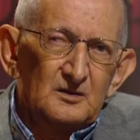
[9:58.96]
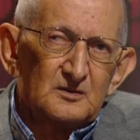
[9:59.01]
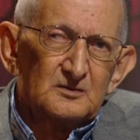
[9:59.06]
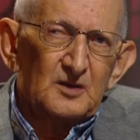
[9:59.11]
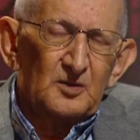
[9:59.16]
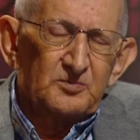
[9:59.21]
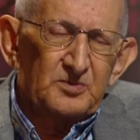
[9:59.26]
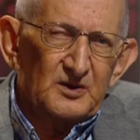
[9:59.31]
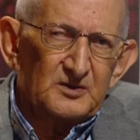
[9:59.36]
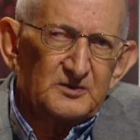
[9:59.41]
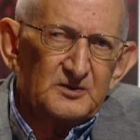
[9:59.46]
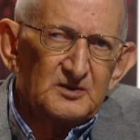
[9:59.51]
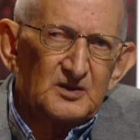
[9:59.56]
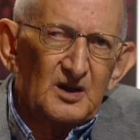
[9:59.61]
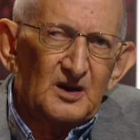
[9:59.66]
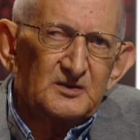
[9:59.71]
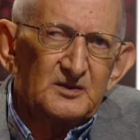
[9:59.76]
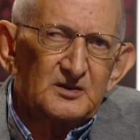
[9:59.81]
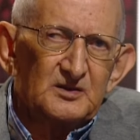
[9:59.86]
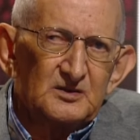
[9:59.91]
طبعا
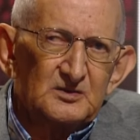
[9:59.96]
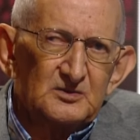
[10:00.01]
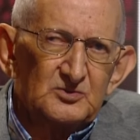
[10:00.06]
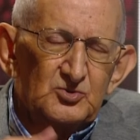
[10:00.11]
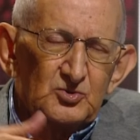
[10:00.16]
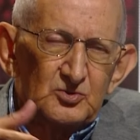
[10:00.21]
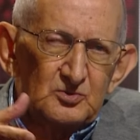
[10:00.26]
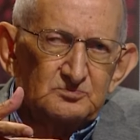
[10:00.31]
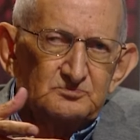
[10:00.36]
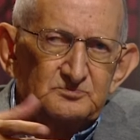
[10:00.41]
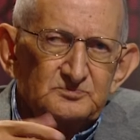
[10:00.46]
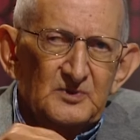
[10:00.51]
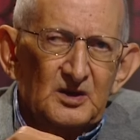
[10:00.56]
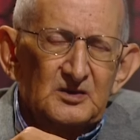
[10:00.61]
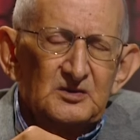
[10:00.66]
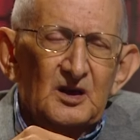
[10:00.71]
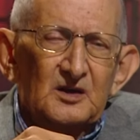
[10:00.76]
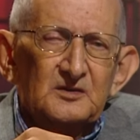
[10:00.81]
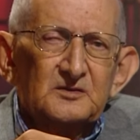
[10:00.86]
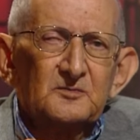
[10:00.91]
يعني شو
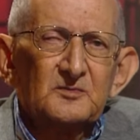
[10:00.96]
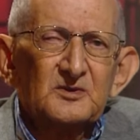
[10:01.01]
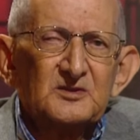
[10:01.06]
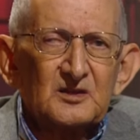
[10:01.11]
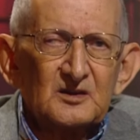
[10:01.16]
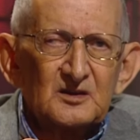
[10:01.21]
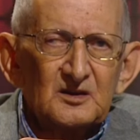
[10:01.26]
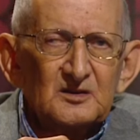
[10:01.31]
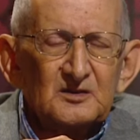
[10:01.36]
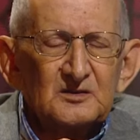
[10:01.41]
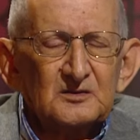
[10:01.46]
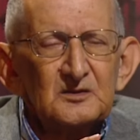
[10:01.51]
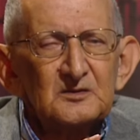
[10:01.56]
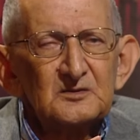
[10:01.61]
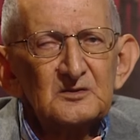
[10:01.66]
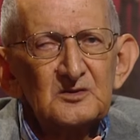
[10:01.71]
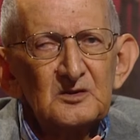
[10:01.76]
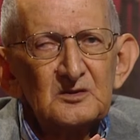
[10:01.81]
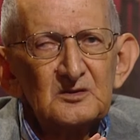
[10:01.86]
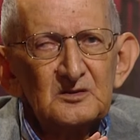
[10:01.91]
يعني مثلا
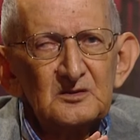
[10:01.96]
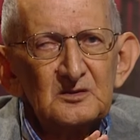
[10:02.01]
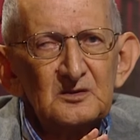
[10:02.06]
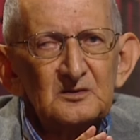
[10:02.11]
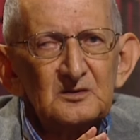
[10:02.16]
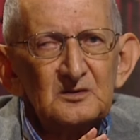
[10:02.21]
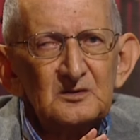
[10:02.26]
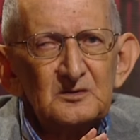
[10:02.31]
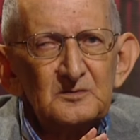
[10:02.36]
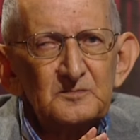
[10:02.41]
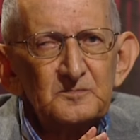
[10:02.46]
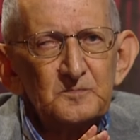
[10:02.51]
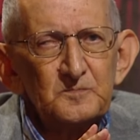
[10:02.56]
آه،